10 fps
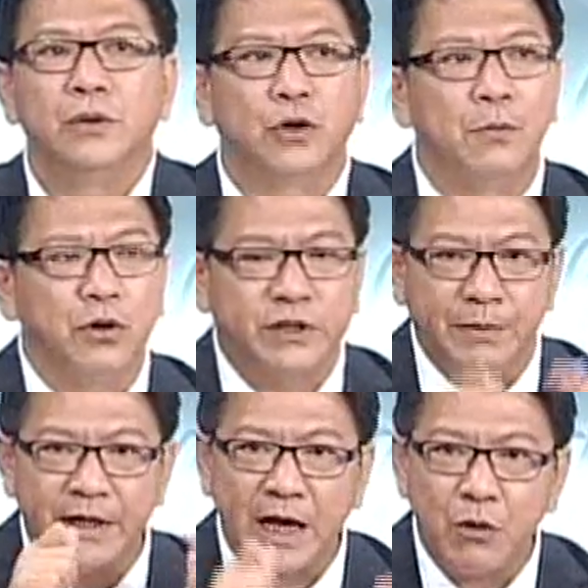传播是
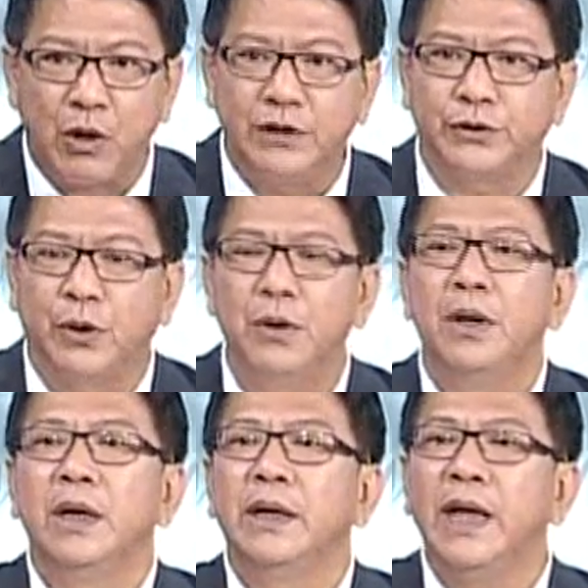民间关注，
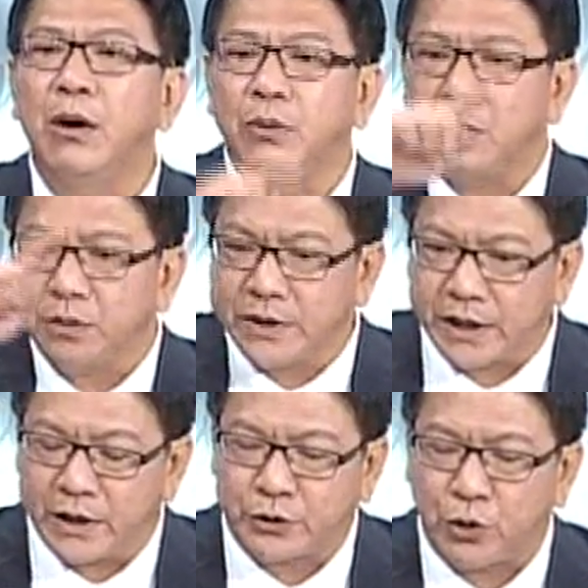了这
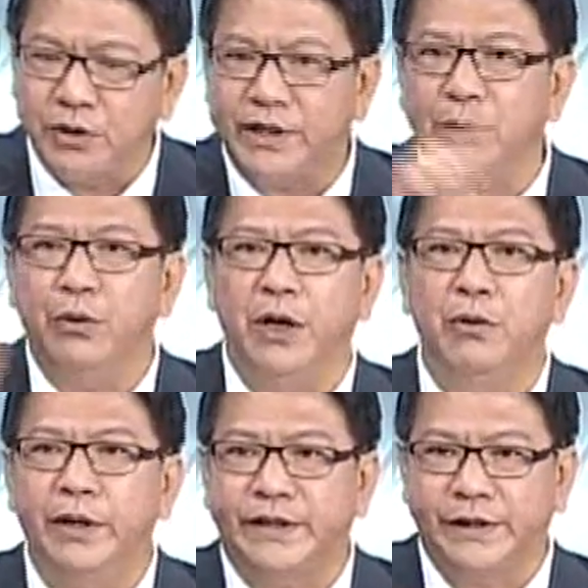个重建委员
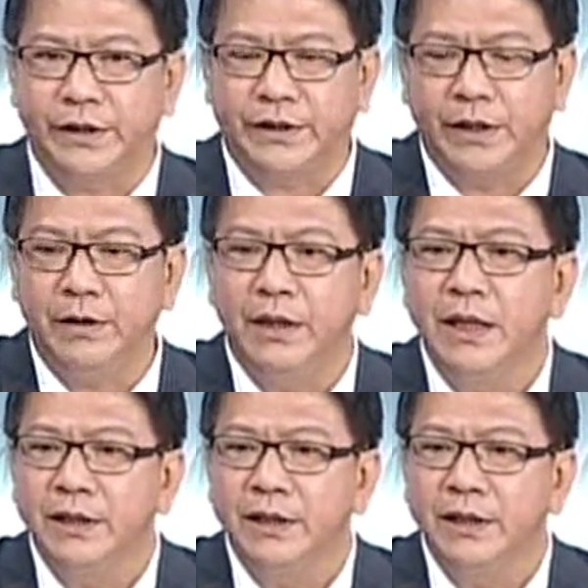会责成。